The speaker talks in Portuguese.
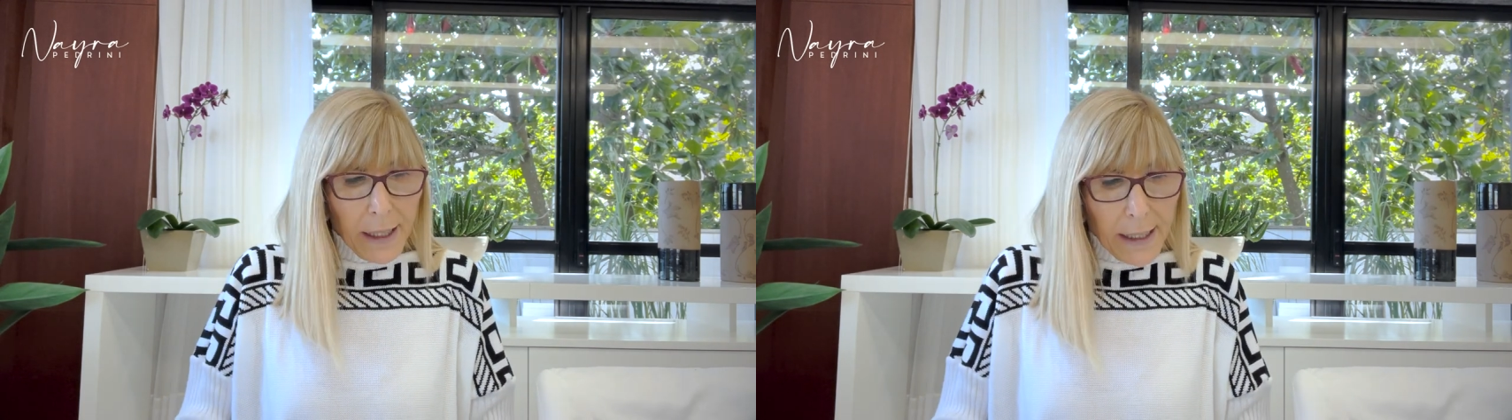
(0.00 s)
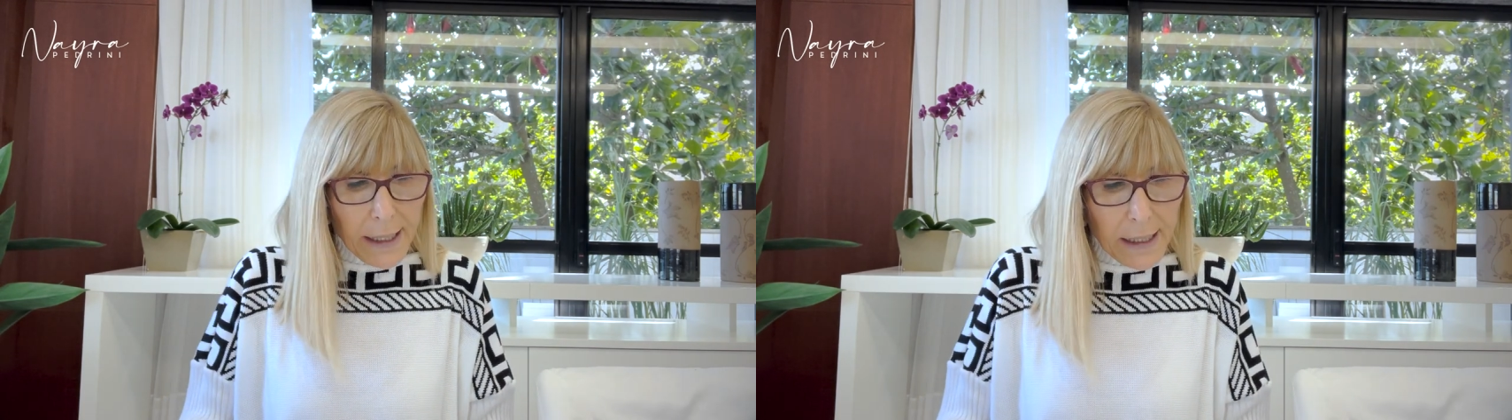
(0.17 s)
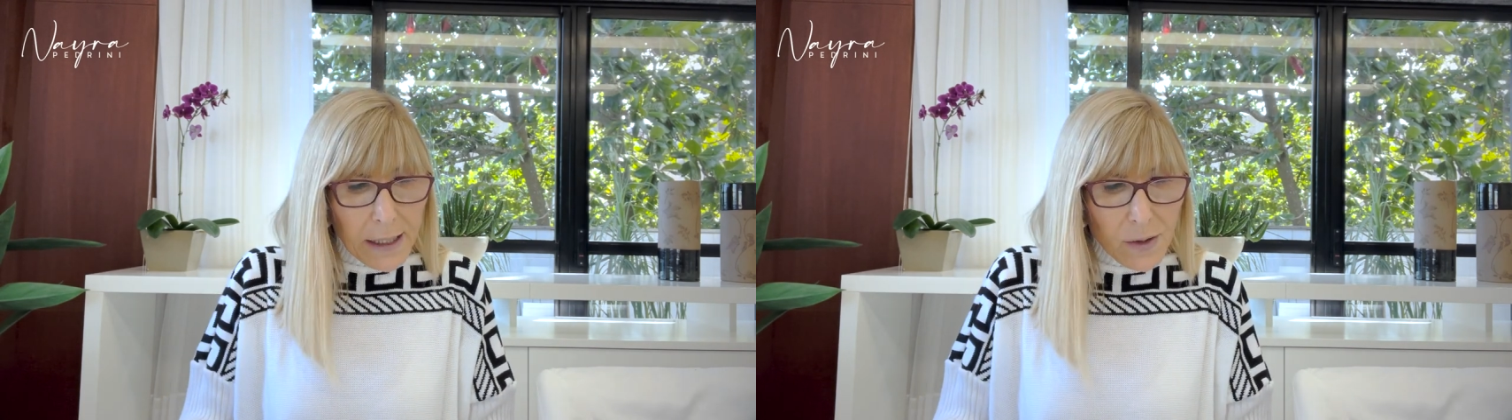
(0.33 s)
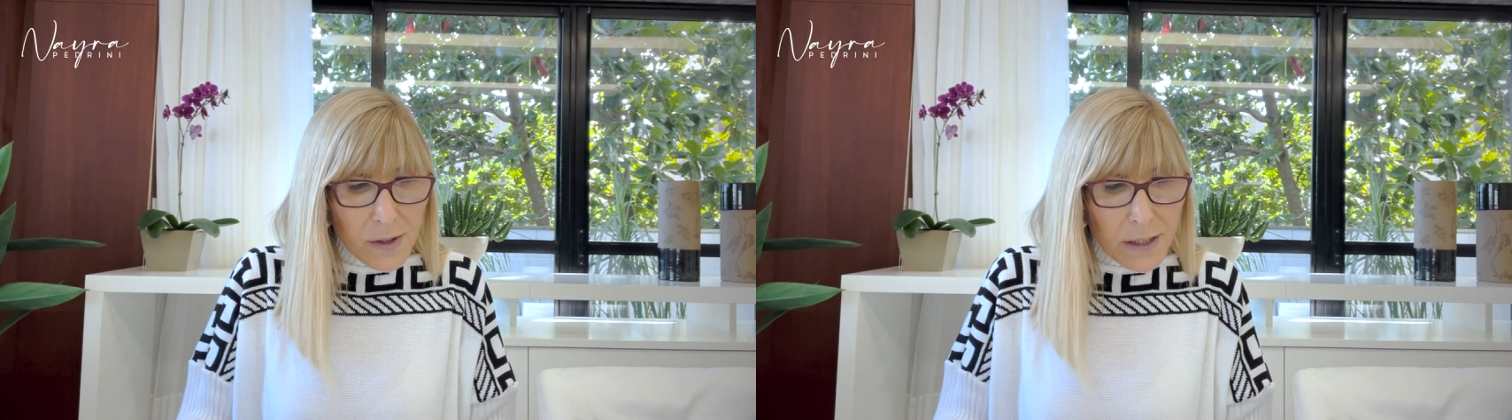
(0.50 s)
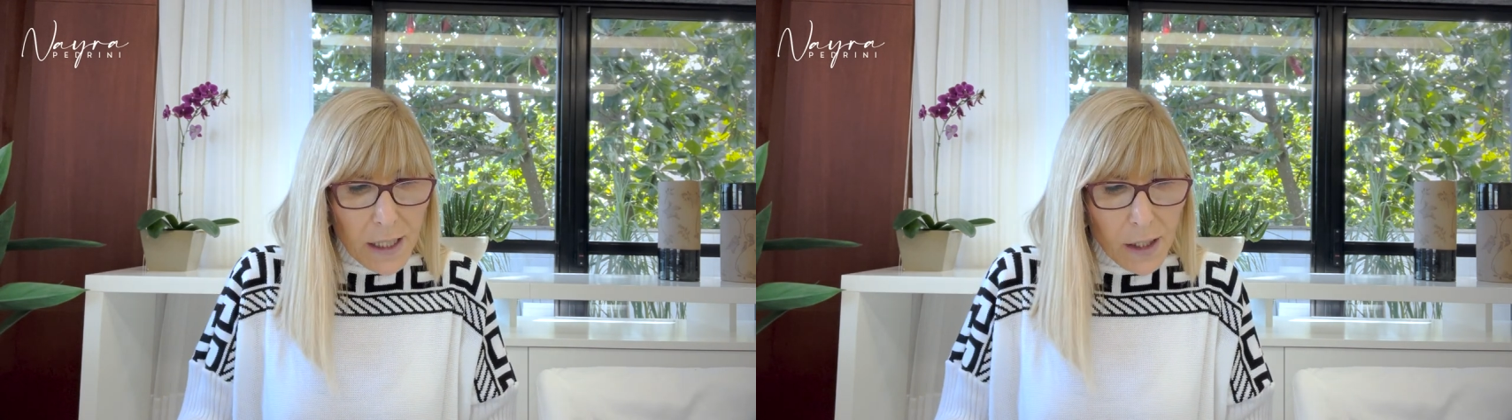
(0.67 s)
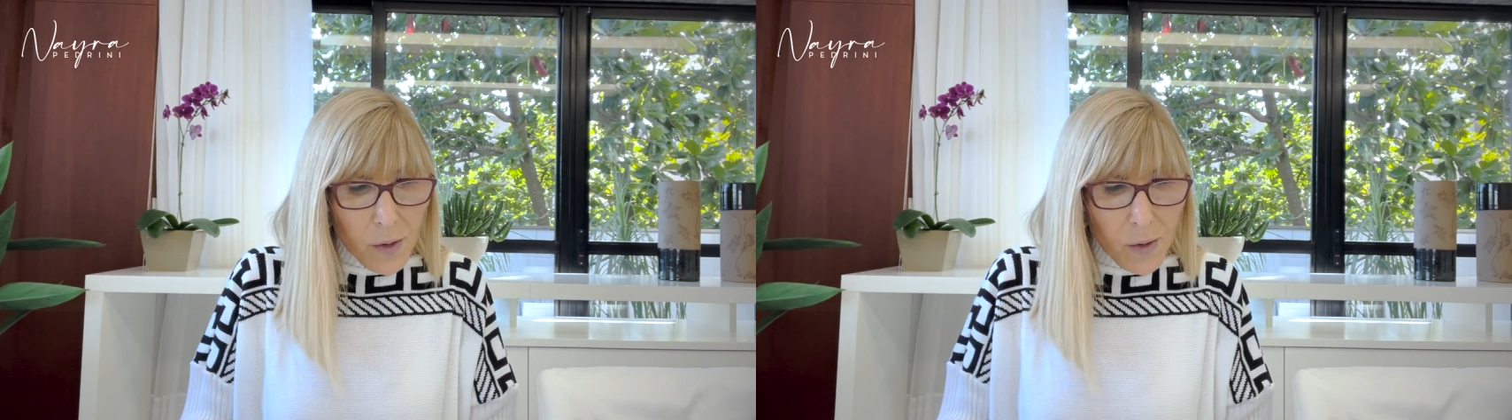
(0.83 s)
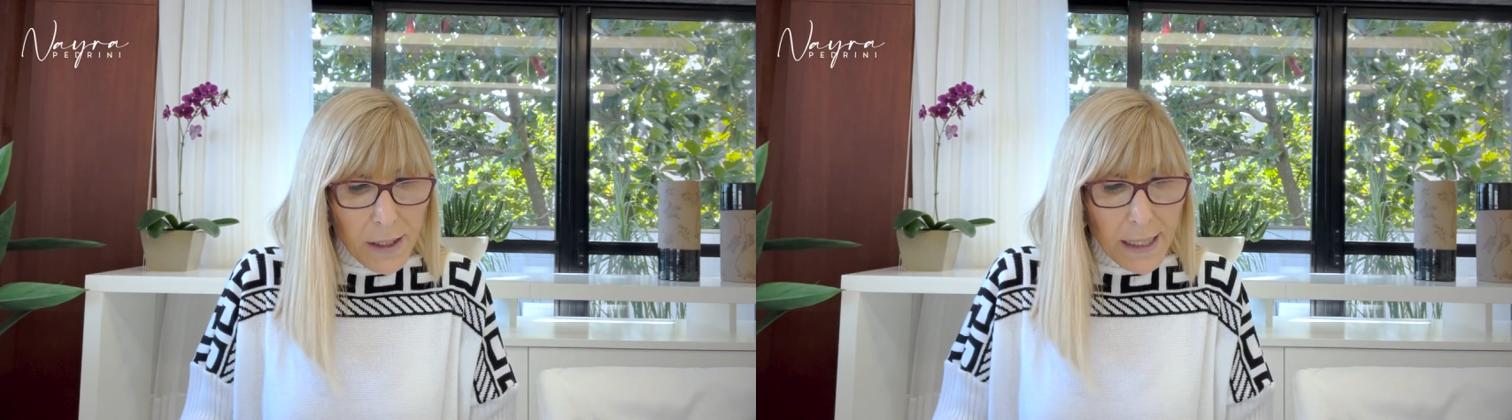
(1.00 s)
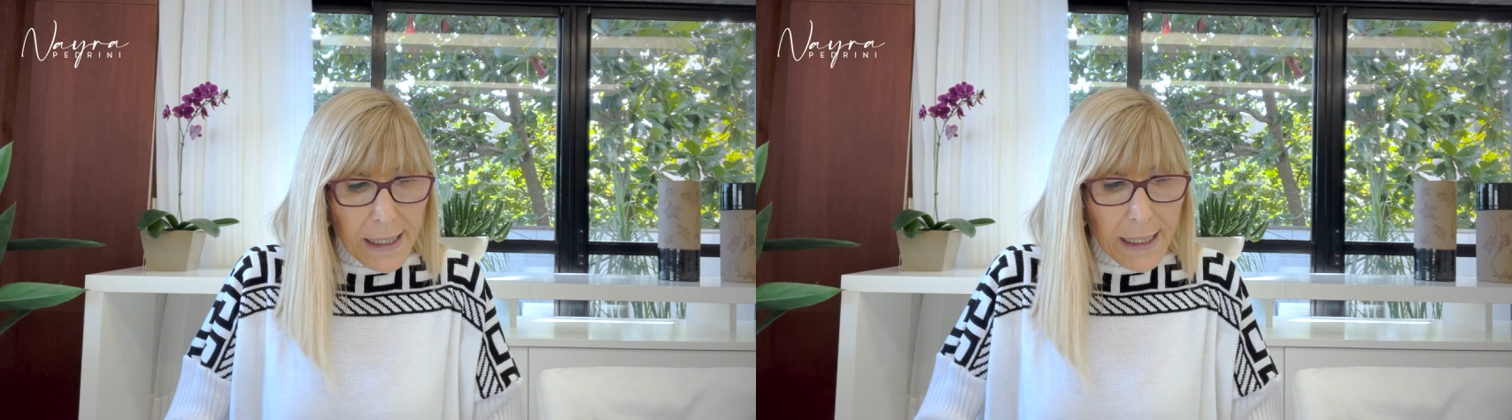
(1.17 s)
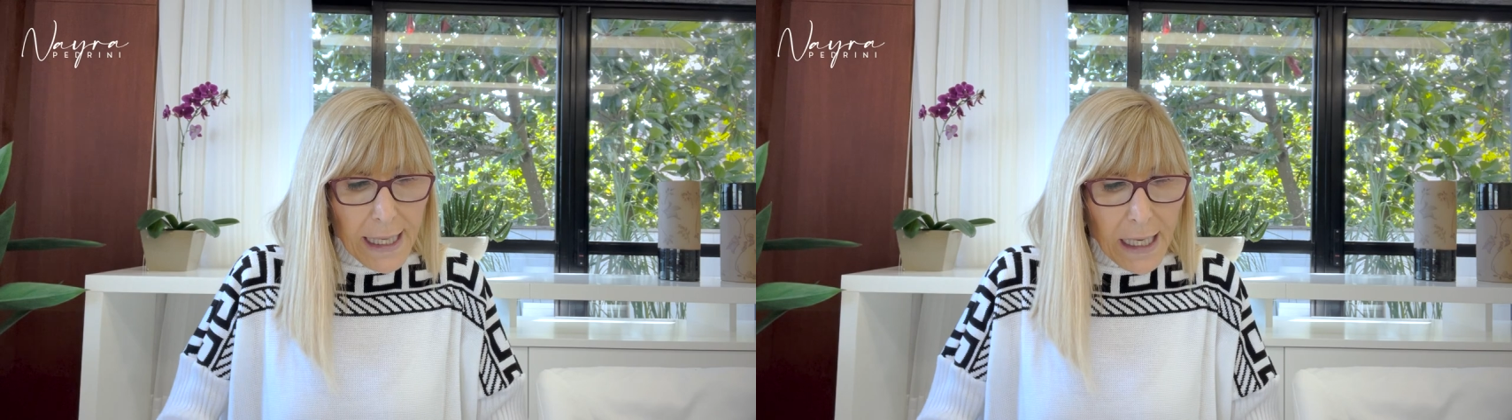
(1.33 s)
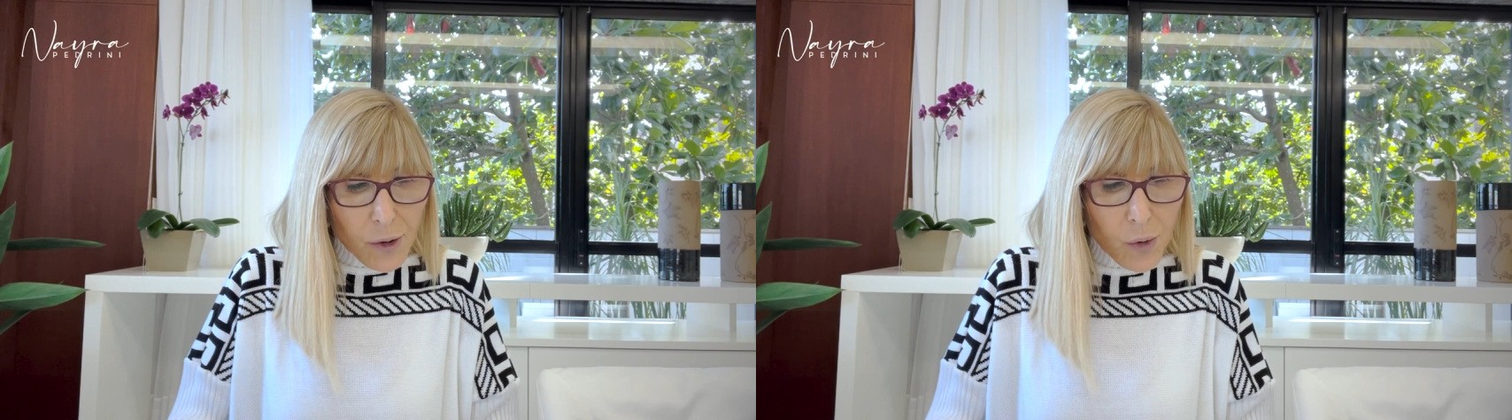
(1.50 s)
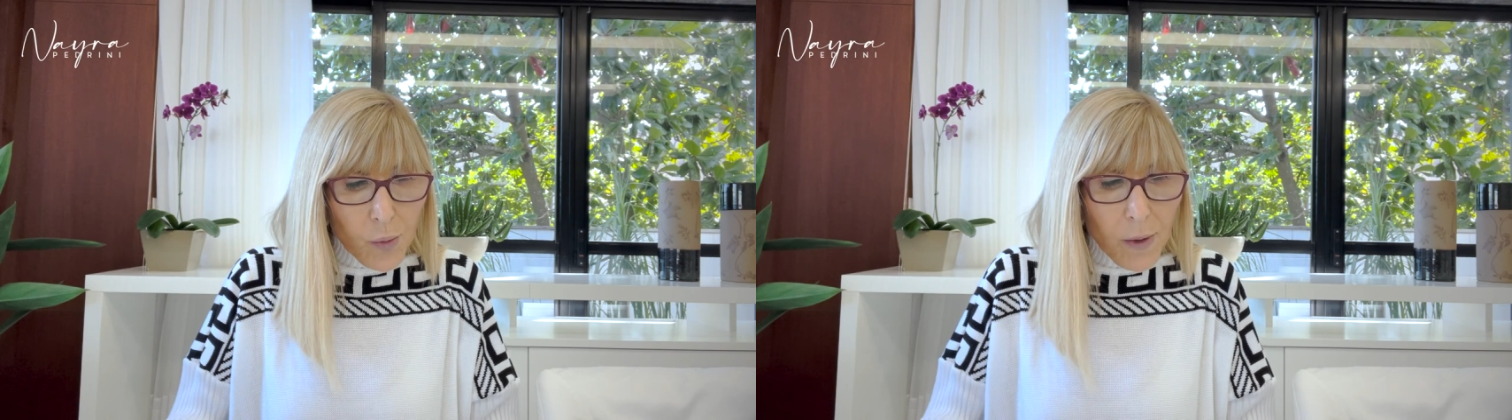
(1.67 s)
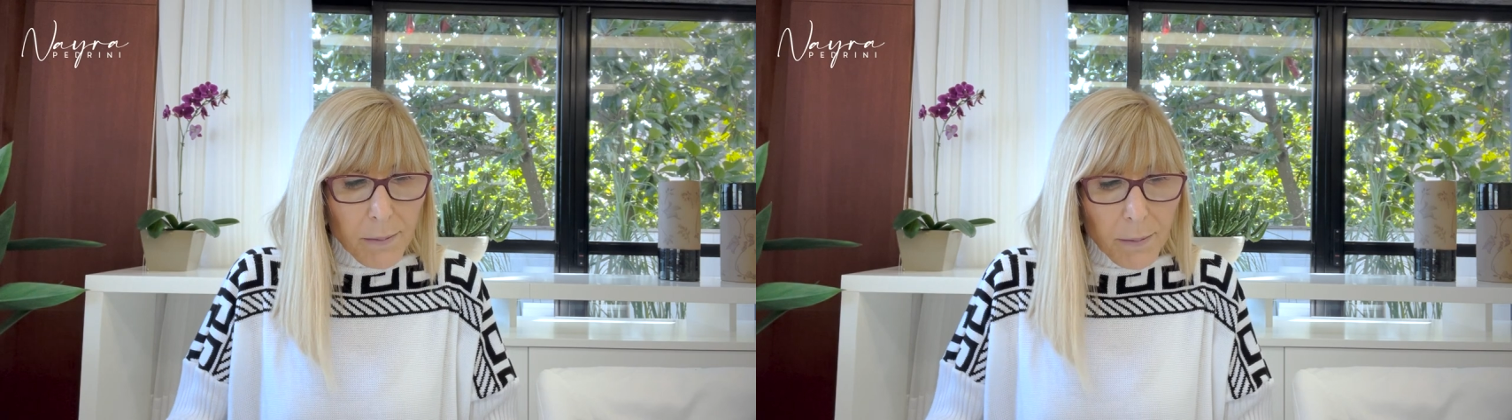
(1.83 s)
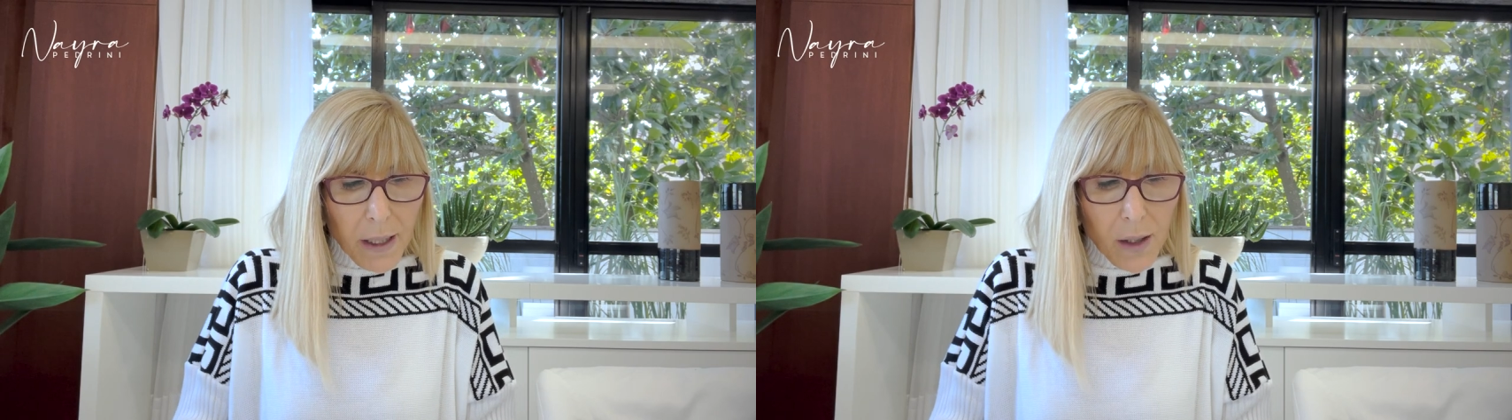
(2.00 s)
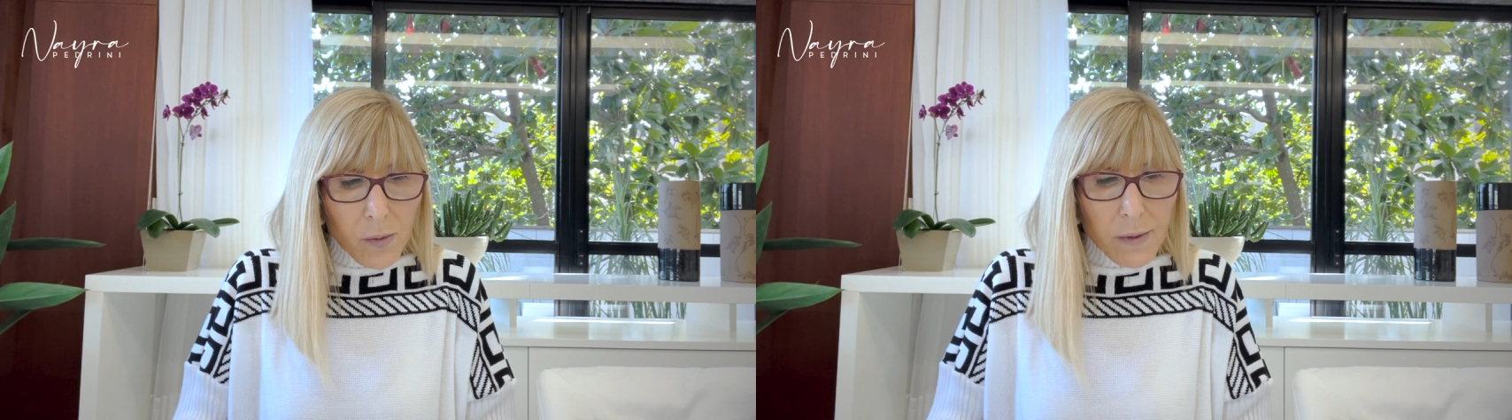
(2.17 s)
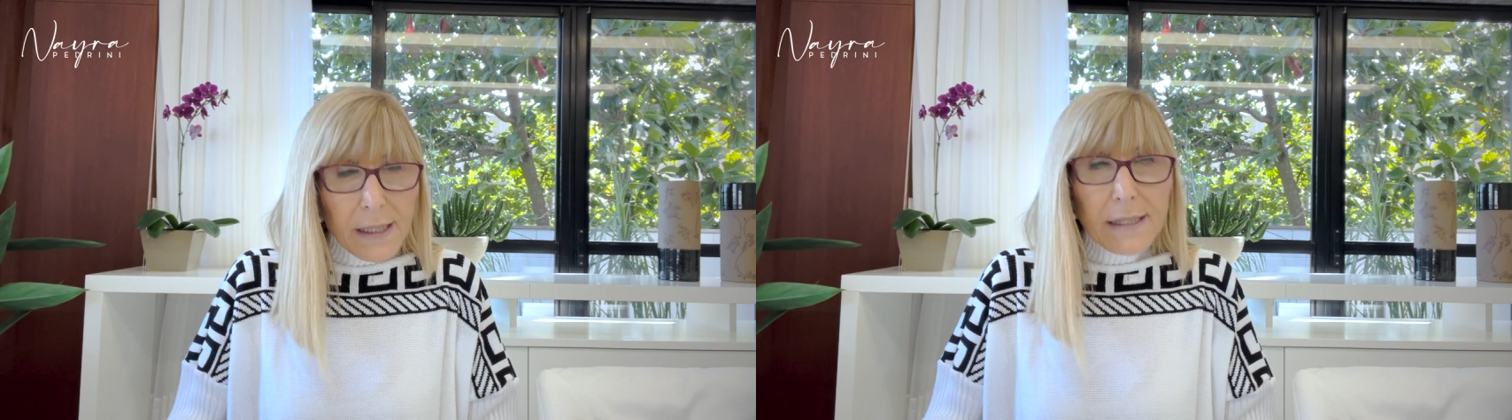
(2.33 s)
e que o Senhor e que a tua mão